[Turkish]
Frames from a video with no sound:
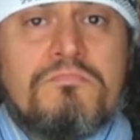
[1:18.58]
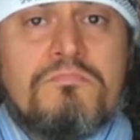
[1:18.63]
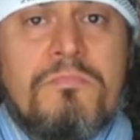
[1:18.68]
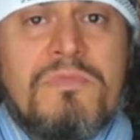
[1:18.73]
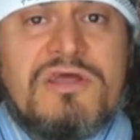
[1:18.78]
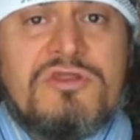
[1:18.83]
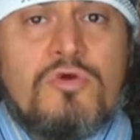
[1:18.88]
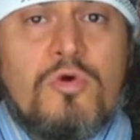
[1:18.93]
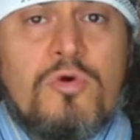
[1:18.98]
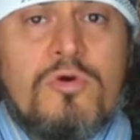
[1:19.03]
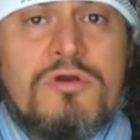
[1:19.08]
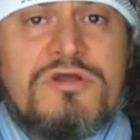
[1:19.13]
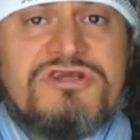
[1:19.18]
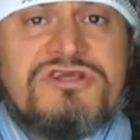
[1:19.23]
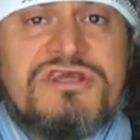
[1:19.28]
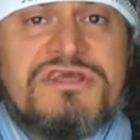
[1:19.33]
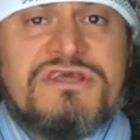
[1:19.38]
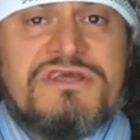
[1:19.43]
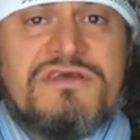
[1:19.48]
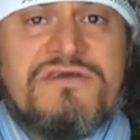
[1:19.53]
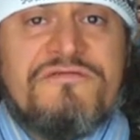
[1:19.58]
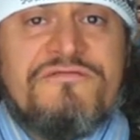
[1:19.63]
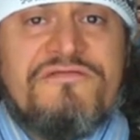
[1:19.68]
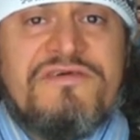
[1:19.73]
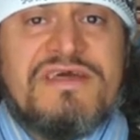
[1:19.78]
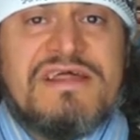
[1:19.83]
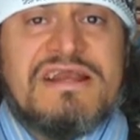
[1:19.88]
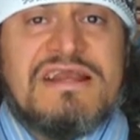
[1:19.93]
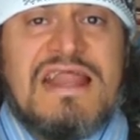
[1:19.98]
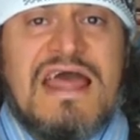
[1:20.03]
Meteorolojik
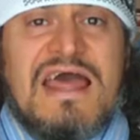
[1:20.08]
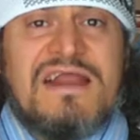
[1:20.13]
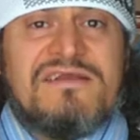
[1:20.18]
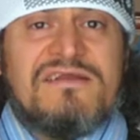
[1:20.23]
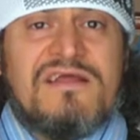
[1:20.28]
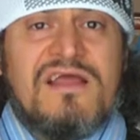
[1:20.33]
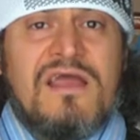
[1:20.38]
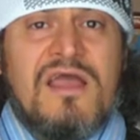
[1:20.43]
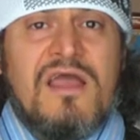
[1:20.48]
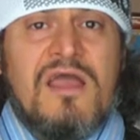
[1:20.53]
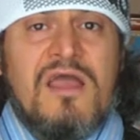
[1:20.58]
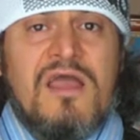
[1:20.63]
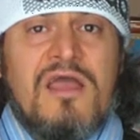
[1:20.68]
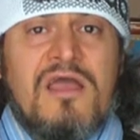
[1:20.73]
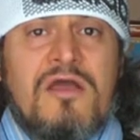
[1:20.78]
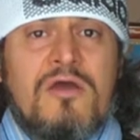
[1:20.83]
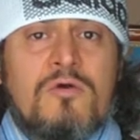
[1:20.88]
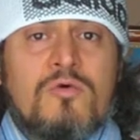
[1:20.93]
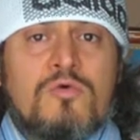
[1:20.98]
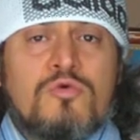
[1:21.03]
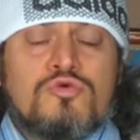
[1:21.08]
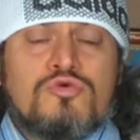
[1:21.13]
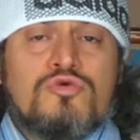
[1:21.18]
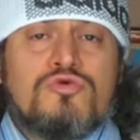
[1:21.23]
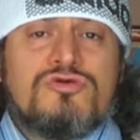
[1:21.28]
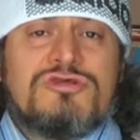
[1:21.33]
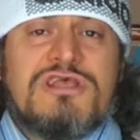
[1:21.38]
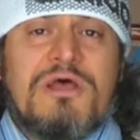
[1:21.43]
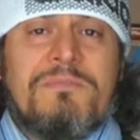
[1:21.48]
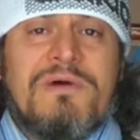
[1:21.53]
veriler
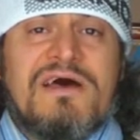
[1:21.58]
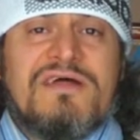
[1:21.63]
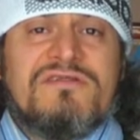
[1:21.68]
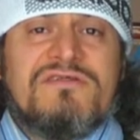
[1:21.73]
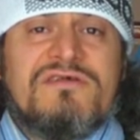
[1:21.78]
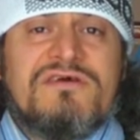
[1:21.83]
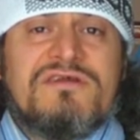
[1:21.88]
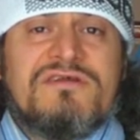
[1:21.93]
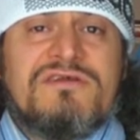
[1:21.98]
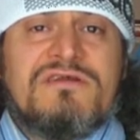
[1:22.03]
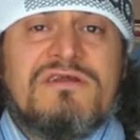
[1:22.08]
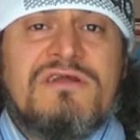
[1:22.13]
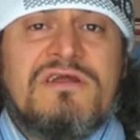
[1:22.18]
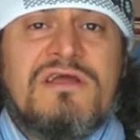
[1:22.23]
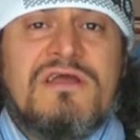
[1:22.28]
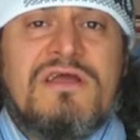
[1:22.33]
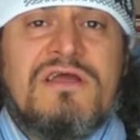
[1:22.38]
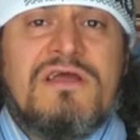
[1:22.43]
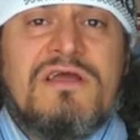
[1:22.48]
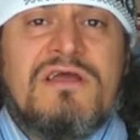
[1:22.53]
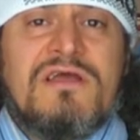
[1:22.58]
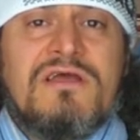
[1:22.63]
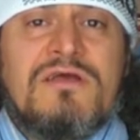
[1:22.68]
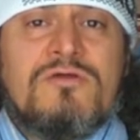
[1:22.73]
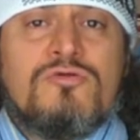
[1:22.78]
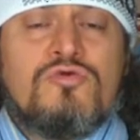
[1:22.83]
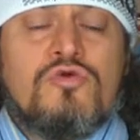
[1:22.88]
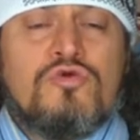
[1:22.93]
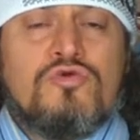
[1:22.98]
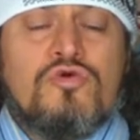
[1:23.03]
uzun zamandır
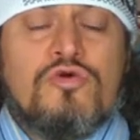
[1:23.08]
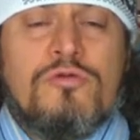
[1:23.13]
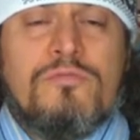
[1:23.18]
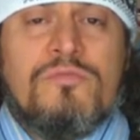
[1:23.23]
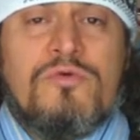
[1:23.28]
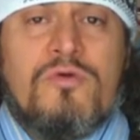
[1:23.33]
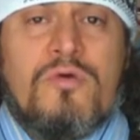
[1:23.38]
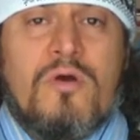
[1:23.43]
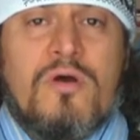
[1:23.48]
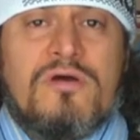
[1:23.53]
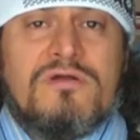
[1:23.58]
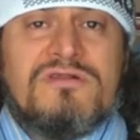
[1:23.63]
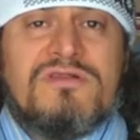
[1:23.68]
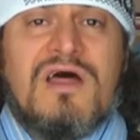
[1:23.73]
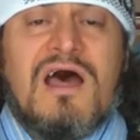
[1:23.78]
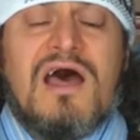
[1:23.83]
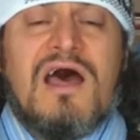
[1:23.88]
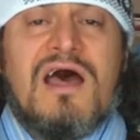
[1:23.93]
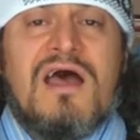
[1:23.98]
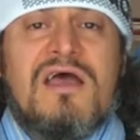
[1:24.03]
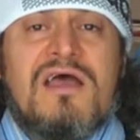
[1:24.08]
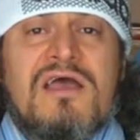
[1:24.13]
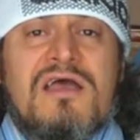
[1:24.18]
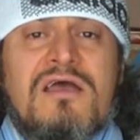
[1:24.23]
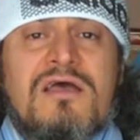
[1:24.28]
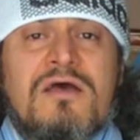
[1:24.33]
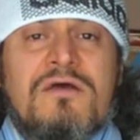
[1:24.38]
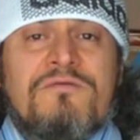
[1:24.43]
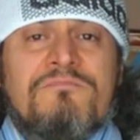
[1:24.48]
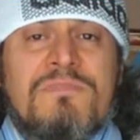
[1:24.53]
tutulmuyor. Daha
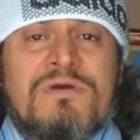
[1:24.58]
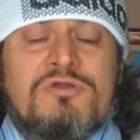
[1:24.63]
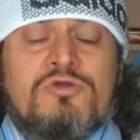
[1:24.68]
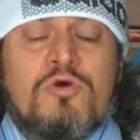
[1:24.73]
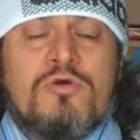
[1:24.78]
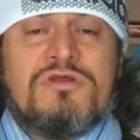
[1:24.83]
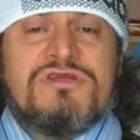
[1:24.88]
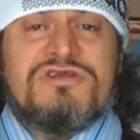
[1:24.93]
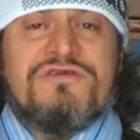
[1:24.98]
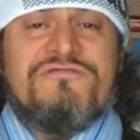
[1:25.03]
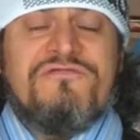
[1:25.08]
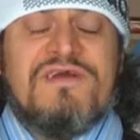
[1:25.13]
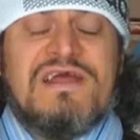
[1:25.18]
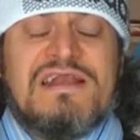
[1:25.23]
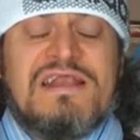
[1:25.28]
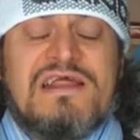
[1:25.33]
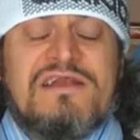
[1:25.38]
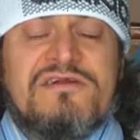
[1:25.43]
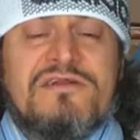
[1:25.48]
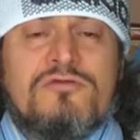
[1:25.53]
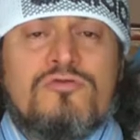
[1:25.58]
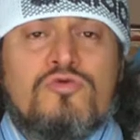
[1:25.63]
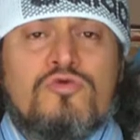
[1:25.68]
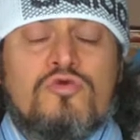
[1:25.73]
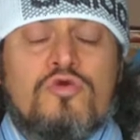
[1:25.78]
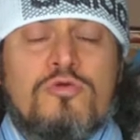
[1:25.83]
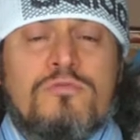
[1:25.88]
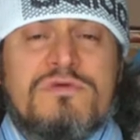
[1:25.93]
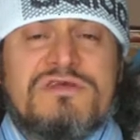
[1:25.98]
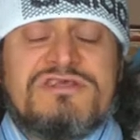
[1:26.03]
meteorolojik verilerinin
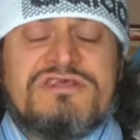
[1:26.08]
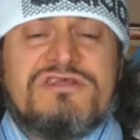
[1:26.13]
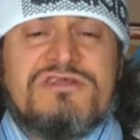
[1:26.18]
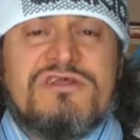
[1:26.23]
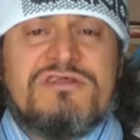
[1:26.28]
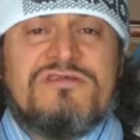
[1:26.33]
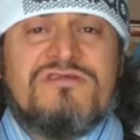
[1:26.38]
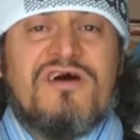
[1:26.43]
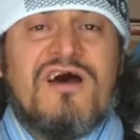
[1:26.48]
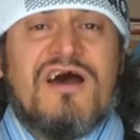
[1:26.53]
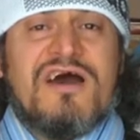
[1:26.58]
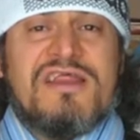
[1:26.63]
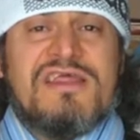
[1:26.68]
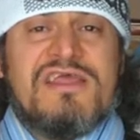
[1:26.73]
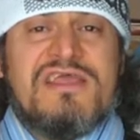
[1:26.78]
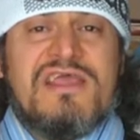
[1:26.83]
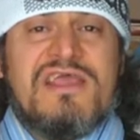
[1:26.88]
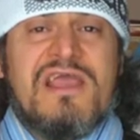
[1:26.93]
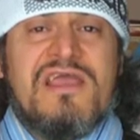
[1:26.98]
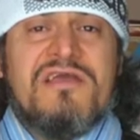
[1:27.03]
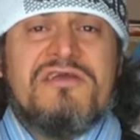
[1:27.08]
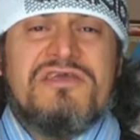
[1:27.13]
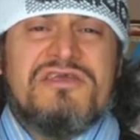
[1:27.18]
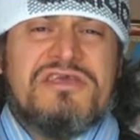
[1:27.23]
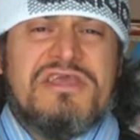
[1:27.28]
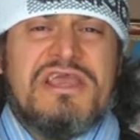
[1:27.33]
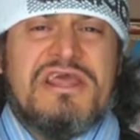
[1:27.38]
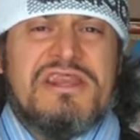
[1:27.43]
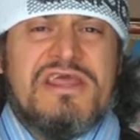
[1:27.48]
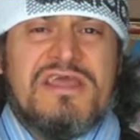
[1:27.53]
tutulmasının tarihi
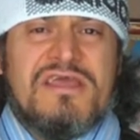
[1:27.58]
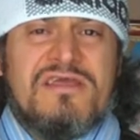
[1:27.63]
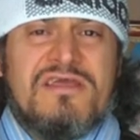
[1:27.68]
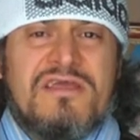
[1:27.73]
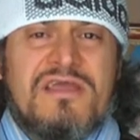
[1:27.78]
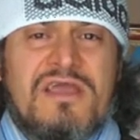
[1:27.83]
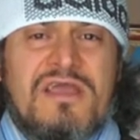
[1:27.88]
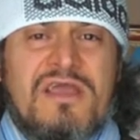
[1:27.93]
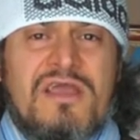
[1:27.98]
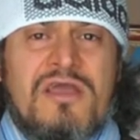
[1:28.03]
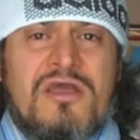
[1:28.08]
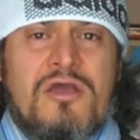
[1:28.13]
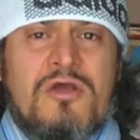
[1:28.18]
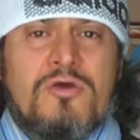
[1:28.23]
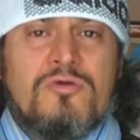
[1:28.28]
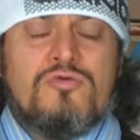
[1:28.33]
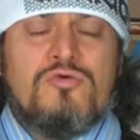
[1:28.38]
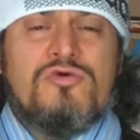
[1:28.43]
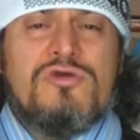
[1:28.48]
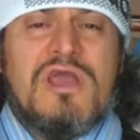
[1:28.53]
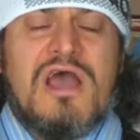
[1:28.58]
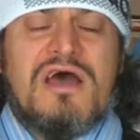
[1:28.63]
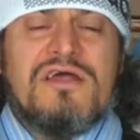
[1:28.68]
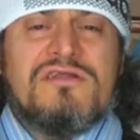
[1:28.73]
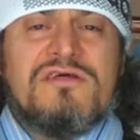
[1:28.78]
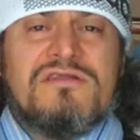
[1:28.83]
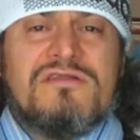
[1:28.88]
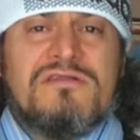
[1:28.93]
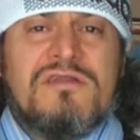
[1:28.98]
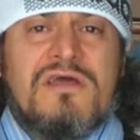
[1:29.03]
yeni.
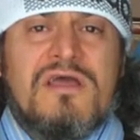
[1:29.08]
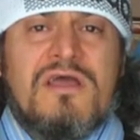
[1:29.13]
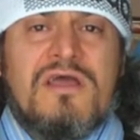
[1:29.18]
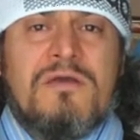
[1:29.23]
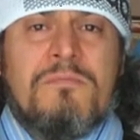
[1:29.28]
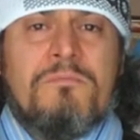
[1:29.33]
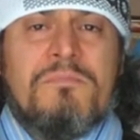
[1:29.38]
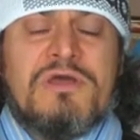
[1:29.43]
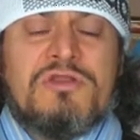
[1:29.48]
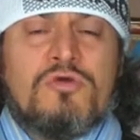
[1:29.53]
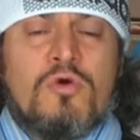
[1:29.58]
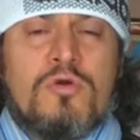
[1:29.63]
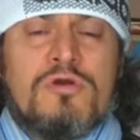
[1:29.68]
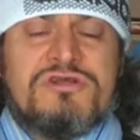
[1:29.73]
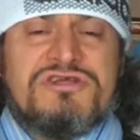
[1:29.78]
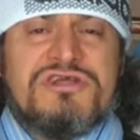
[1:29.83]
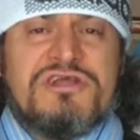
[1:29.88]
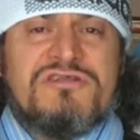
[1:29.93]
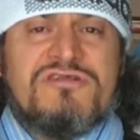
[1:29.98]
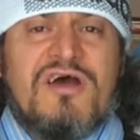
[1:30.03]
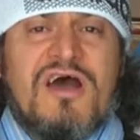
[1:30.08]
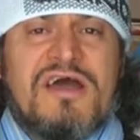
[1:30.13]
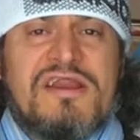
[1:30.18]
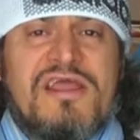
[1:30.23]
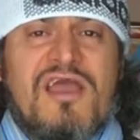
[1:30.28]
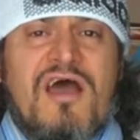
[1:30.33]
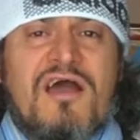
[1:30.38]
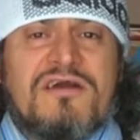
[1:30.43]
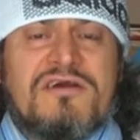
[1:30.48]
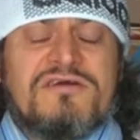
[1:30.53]
Dünyanın meteorolojik
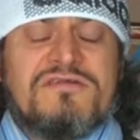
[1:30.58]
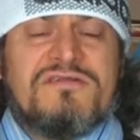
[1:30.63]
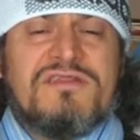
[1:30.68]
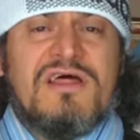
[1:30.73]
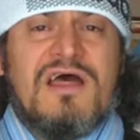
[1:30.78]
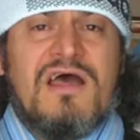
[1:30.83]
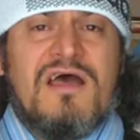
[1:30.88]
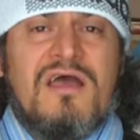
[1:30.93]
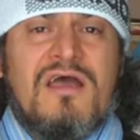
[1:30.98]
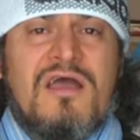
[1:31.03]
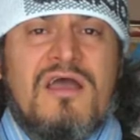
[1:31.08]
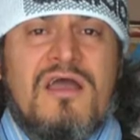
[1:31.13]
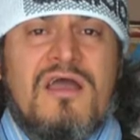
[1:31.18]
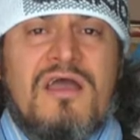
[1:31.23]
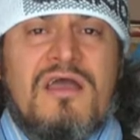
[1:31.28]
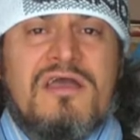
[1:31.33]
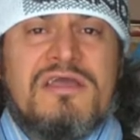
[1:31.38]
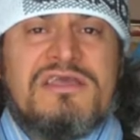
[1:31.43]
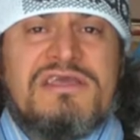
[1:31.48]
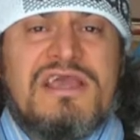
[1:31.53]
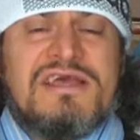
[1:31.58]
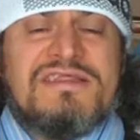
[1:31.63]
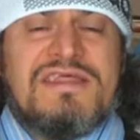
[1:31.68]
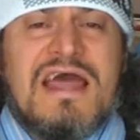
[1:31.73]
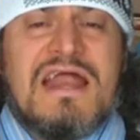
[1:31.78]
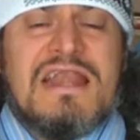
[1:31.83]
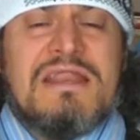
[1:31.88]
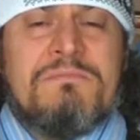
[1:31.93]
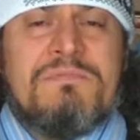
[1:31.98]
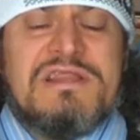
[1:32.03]
tarihi hakkında
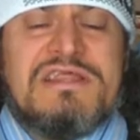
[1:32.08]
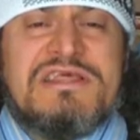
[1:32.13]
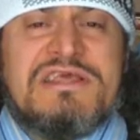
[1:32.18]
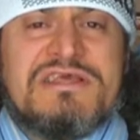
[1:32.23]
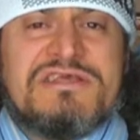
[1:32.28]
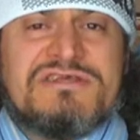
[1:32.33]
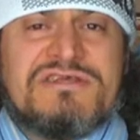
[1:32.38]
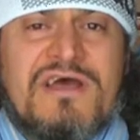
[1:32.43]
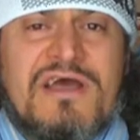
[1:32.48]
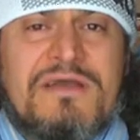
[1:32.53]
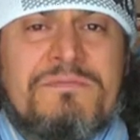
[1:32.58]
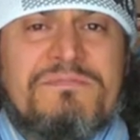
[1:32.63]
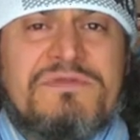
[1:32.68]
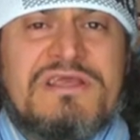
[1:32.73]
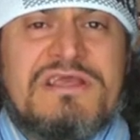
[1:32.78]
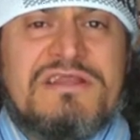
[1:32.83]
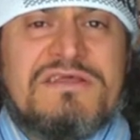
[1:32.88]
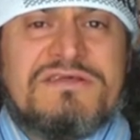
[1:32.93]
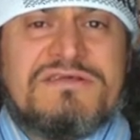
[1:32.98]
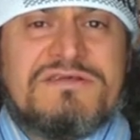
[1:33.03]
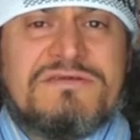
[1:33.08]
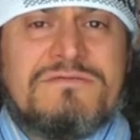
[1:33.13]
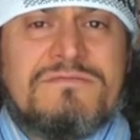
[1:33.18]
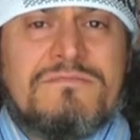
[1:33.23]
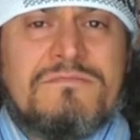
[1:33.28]
yeterli bilgiye sahip değiliz.